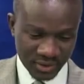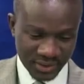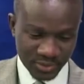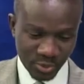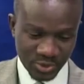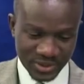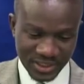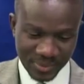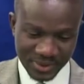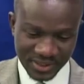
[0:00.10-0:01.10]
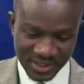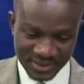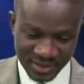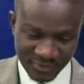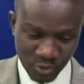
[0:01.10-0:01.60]
crise politique à
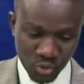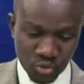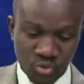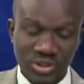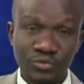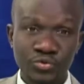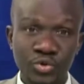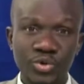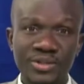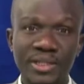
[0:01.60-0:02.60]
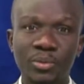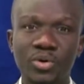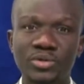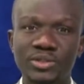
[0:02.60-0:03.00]
Madagascar vers le retour des vieux démons.